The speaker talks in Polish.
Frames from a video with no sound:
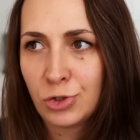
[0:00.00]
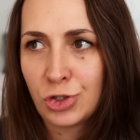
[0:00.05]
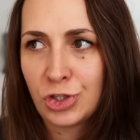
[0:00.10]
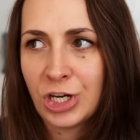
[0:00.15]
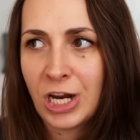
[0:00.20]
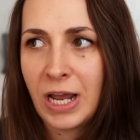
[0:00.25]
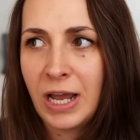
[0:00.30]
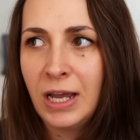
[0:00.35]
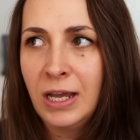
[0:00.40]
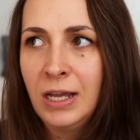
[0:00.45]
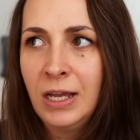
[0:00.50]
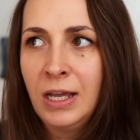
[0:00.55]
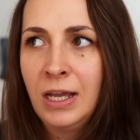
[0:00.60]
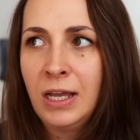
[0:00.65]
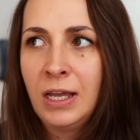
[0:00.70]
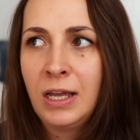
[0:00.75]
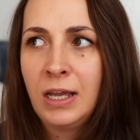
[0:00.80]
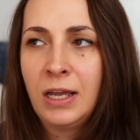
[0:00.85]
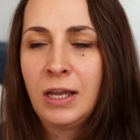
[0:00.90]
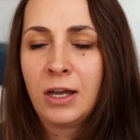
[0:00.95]
że
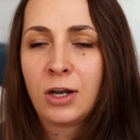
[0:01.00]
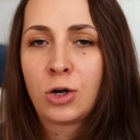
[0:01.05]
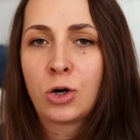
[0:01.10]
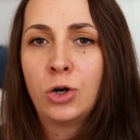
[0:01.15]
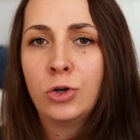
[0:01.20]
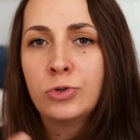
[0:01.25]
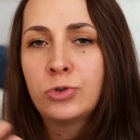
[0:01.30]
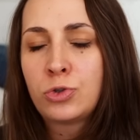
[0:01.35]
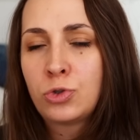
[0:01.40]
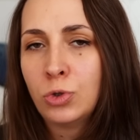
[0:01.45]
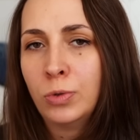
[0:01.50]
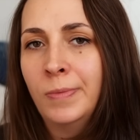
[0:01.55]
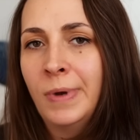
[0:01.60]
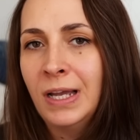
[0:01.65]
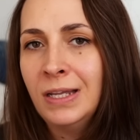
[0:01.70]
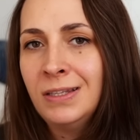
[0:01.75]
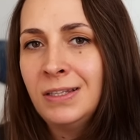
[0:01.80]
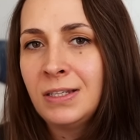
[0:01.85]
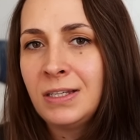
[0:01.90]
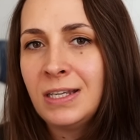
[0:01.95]

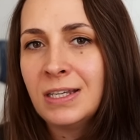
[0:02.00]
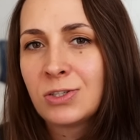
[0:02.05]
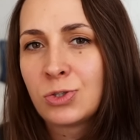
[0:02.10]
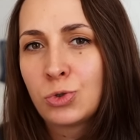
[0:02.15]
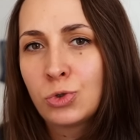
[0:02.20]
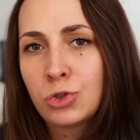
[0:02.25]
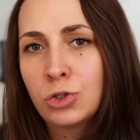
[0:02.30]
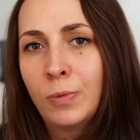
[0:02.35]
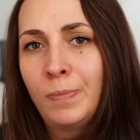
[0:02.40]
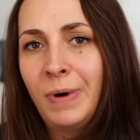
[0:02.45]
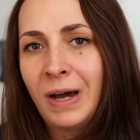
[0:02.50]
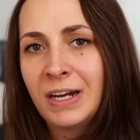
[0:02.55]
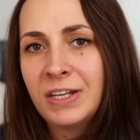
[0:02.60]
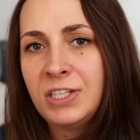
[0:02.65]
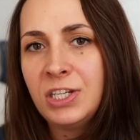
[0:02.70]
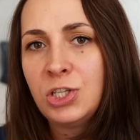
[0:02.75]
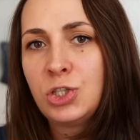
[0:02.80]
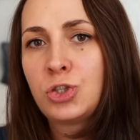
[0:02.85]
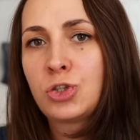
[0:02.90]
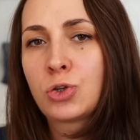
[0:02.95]
konsument jest dużo
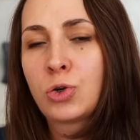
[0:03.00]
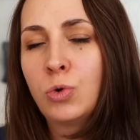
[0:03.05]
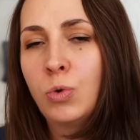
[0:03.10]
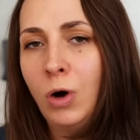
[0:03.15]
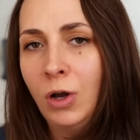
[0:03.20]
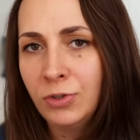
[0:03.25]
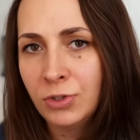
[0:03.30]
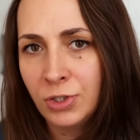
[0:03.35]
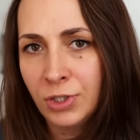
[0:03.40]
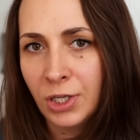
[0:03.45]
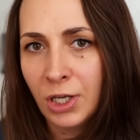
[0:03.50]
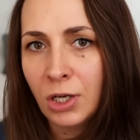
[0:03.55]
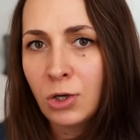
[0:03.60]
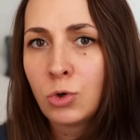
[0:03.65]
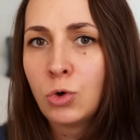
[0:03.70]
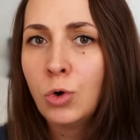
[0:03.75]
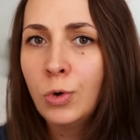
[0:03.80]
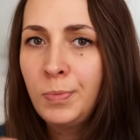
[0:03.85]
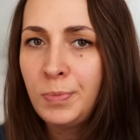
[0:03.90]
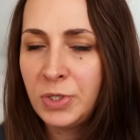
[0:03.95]
bardziej skłonny
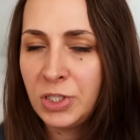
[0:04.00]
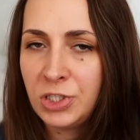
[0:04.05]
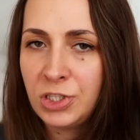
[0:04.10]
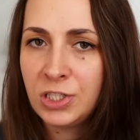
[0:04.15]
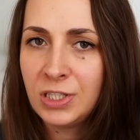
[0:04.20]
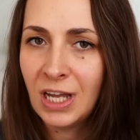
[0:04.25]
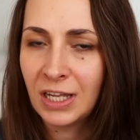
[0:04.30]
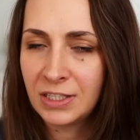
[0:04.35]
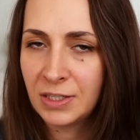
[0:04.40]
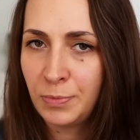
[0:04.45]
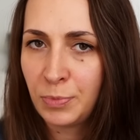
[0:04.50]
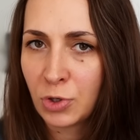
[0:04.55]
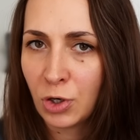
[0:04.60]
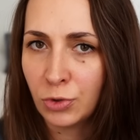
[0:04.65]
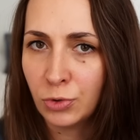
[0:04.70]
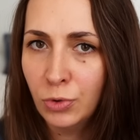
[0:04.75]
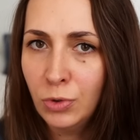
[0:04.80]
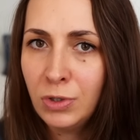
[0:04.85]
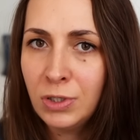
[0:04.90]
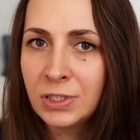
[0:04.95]
kupić dany
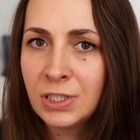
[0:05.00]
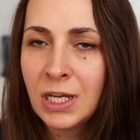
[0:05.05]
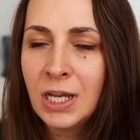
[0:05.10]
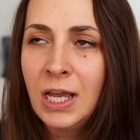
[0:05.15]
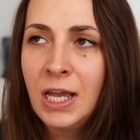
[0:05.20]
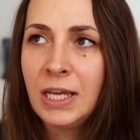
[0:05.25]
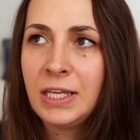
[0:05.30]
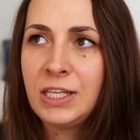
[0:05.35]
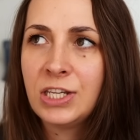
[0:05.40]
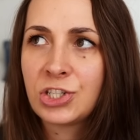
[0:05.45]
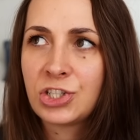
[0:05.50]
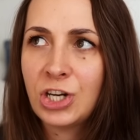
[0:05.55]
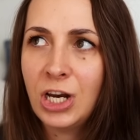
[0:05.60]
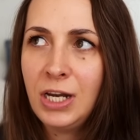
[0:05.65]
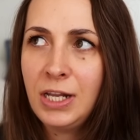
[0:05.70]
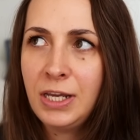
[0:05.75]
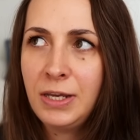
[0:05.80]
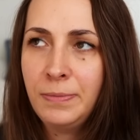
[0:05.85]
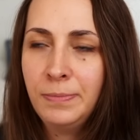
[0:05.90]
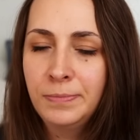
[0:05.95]
produkt,
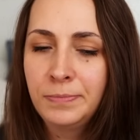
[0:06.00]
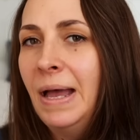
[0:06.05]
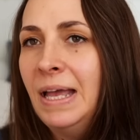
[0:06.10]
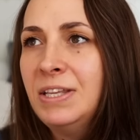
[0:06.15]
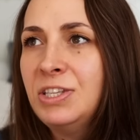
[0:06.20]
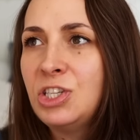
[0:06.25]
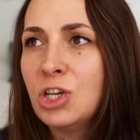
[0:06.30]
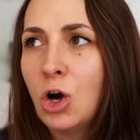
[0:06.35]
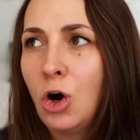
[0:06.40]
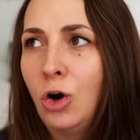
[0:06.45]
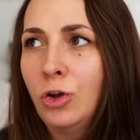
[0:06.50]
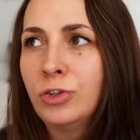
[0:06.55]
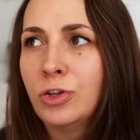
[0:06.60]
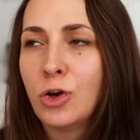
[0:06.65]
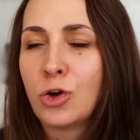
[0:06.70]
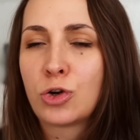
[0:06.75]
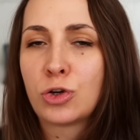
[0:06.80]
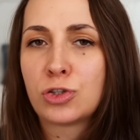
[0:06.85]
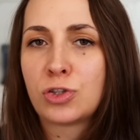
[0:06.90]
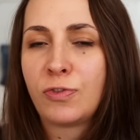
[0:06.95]
jeżeli będzie on
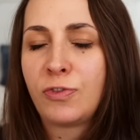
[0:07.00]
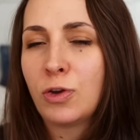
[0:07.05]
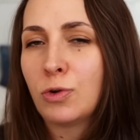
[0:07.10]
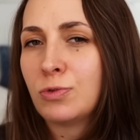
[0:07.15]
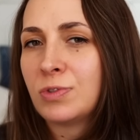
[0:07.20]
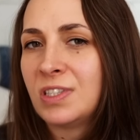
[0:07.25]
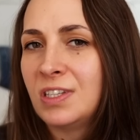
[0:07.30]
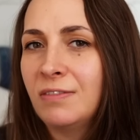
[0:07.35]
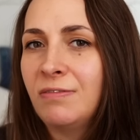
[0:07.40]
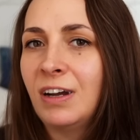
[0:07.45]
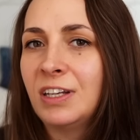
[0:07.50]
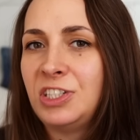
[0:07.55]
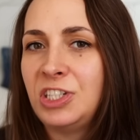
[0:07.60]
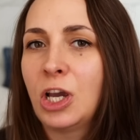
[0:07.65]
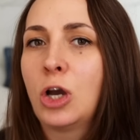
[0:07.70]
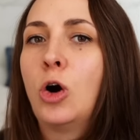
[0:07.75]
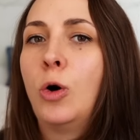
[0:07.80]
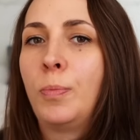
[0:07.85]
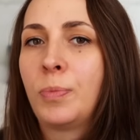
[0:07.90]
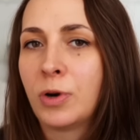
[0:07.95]
rozwiązywać
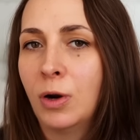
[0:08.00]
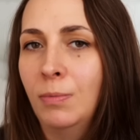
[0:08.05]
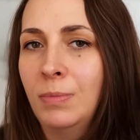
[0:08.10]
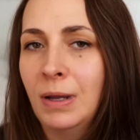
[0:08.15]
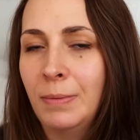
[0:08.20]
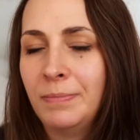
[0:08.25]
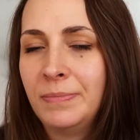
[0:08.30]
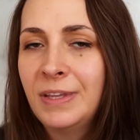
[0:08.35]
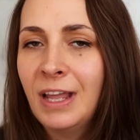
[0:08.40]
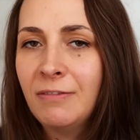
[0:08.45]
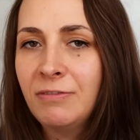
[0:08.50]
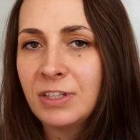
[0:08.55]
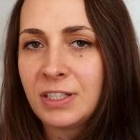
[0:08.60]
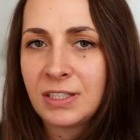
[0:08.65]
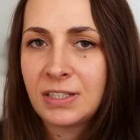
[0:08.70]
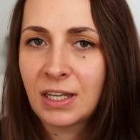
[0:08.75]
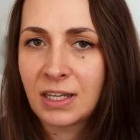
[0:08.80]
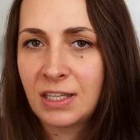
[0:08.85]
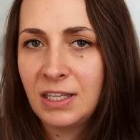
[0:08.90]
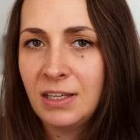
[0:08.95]
jego problem.
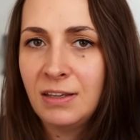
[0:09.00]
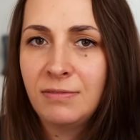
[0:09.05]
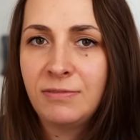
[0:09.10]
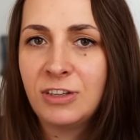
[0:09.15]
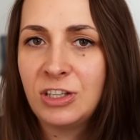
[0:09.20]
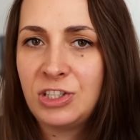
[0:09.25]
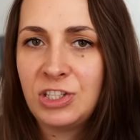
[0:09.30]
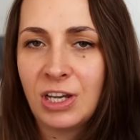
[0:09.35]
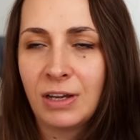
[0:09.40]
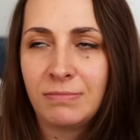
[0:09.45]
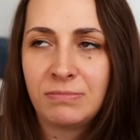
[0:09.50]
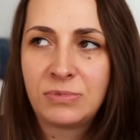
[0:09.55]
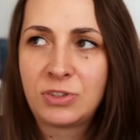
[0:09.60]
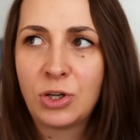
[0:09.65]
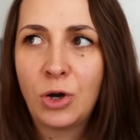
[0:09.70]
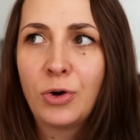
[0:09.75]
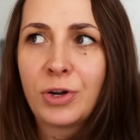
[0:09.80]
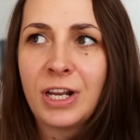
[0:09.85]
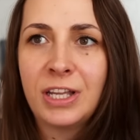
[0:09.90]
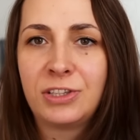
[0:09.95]
Nawet taki, wiecie,
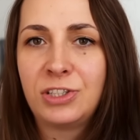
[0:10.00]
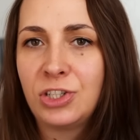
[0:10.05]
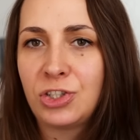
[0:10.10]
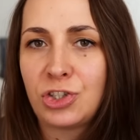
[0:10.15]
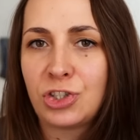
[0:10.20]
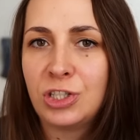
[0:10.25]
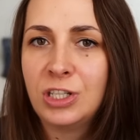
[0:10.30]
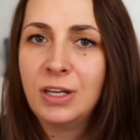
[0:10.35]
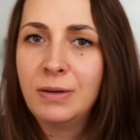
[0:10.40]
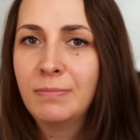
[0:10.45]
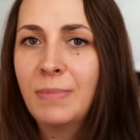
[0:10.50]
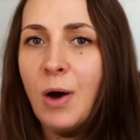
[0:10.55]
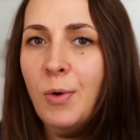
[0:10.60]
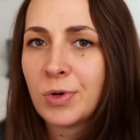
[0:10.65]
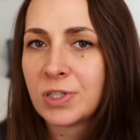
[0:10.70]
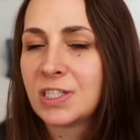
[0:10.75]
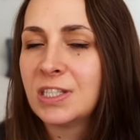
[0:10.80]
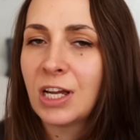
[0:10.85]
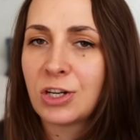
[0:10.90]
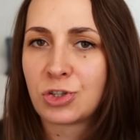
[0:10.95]
teoretyczny,
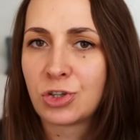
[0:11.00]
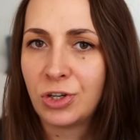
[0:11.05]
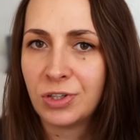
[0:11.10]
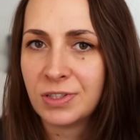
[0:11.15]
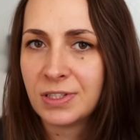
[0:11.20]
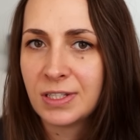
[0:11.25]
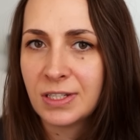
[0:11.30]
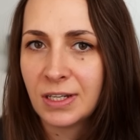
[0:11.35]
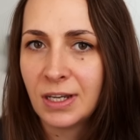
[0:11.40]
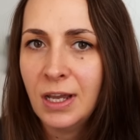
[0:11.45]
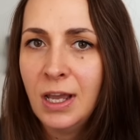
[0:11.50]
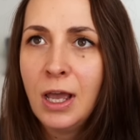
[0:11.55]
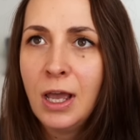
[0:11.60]
mało znaczący,